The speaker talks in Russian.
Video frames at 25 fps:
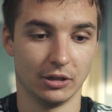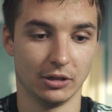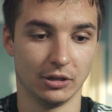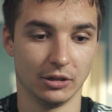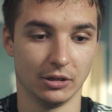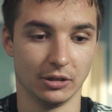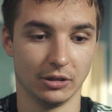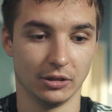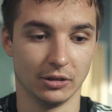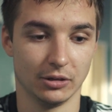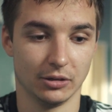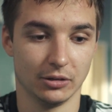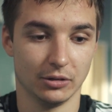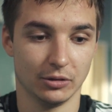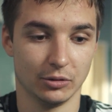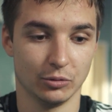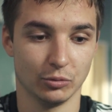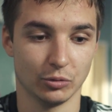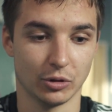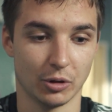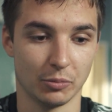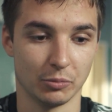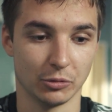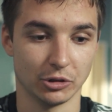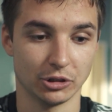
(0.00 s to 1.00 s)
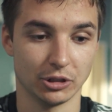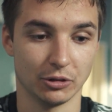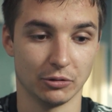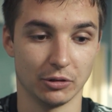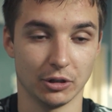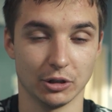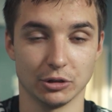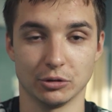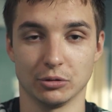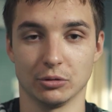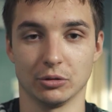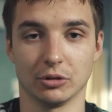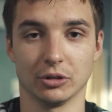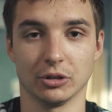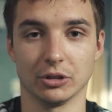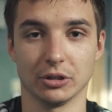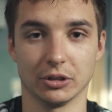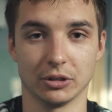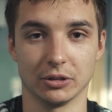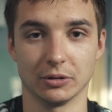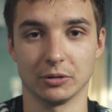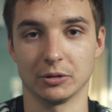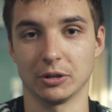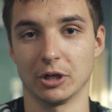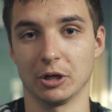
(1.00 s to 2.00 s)
И ну, там оставалось
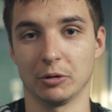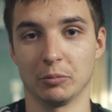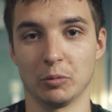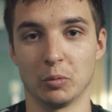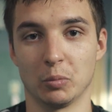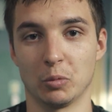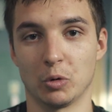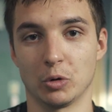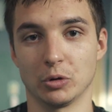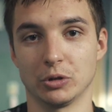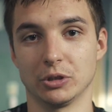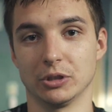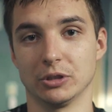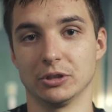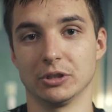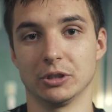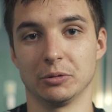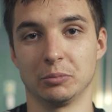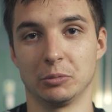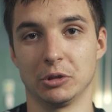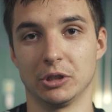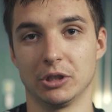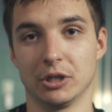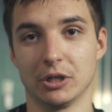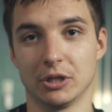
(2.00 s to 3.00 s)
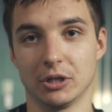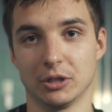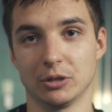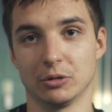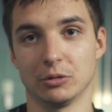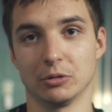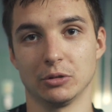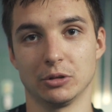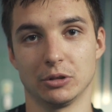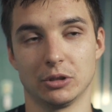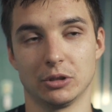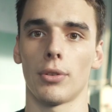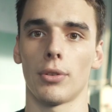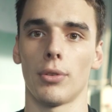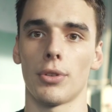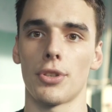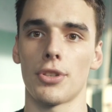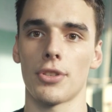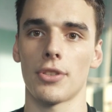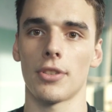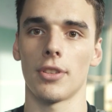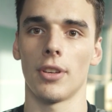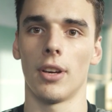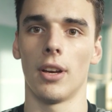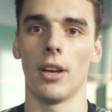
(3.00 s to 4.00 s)
только как бы бросить, забить. То
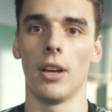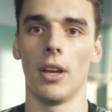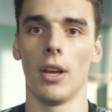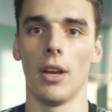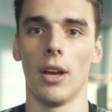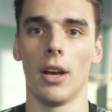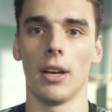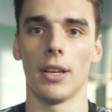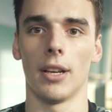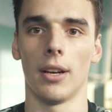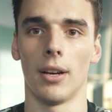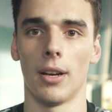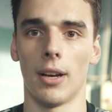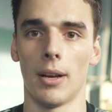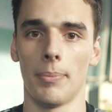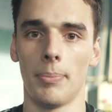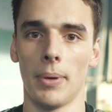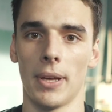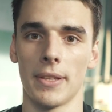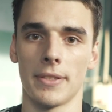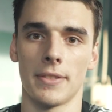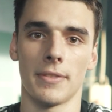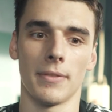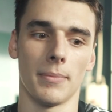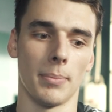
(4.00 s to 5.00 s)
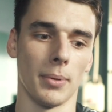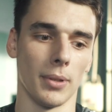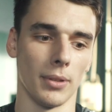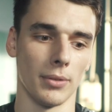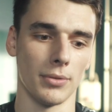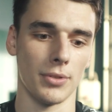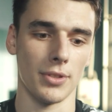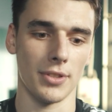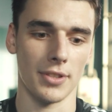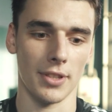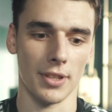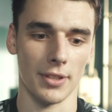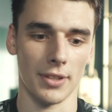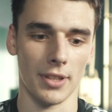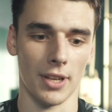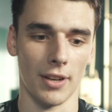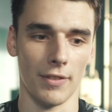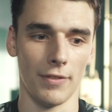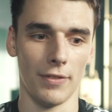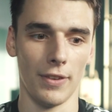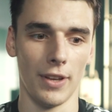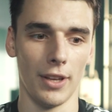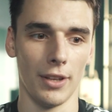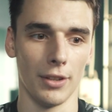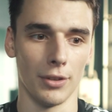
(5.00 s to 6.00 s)
Хочется э, опять получить этот
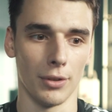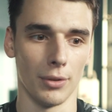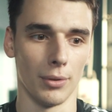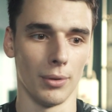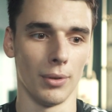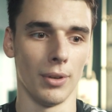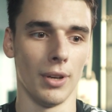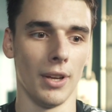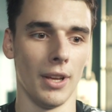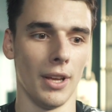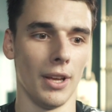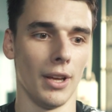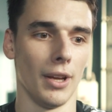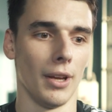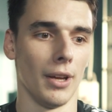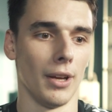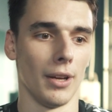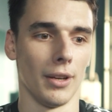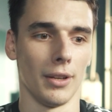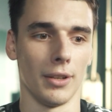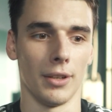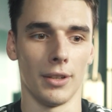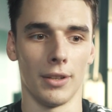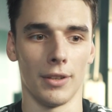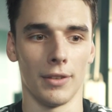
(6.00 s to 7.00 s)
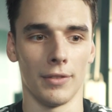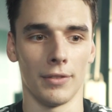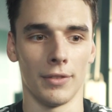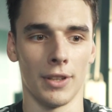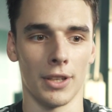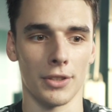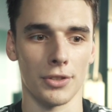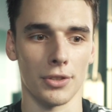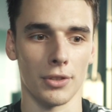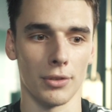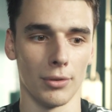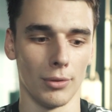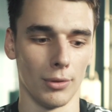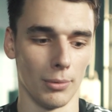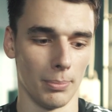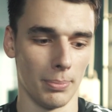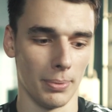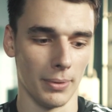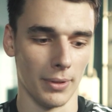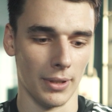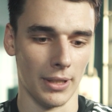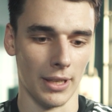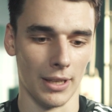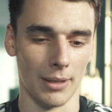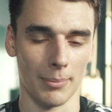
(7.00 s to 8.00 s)
трофей. Ну, Э, в наш
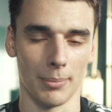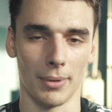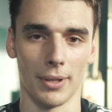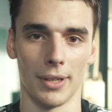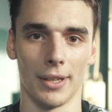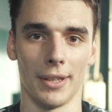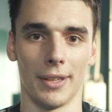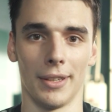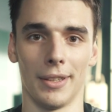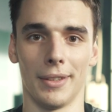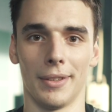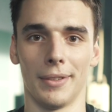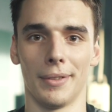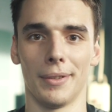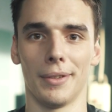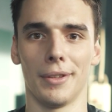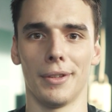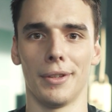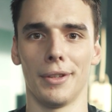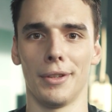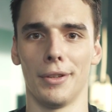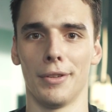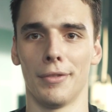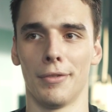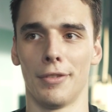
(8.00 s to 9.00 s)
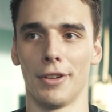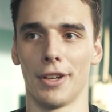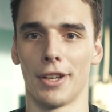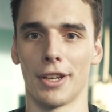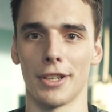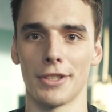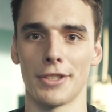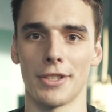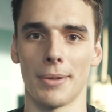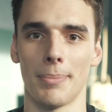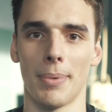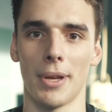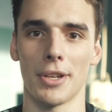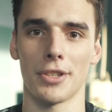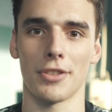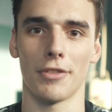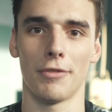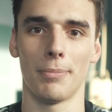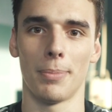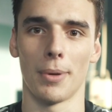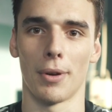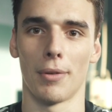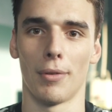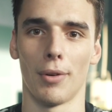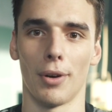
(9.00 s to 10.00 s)
клуб, как бы выиграть, опять же,
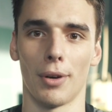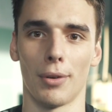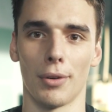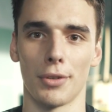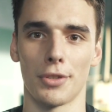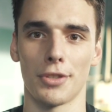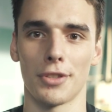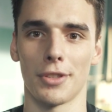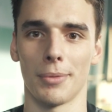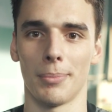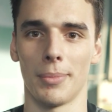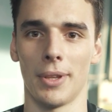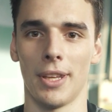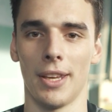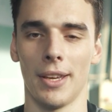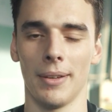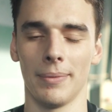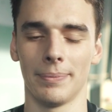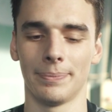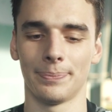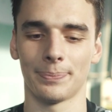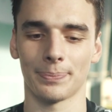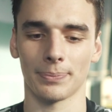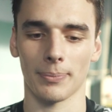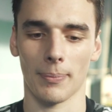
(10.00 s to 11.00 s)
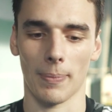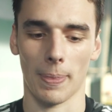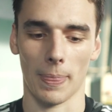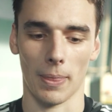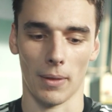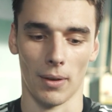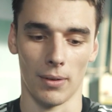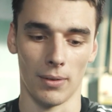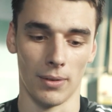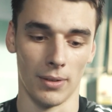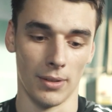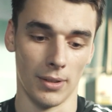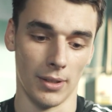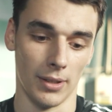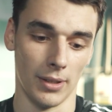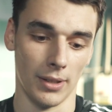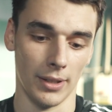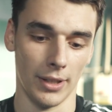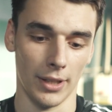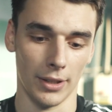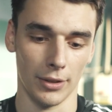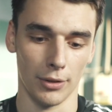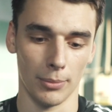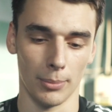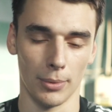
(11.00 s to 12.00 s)
впервые хочется мне, э,
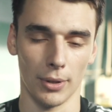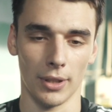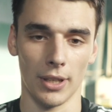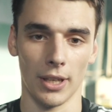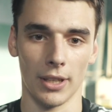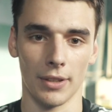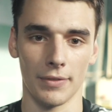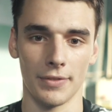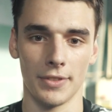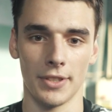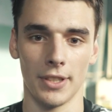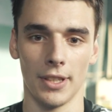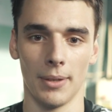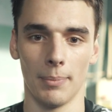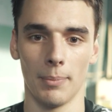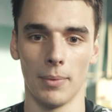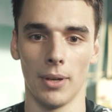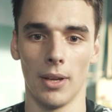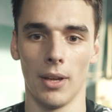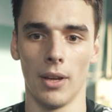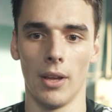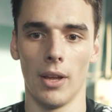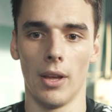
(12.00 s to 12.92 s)
я думаю, как и всем.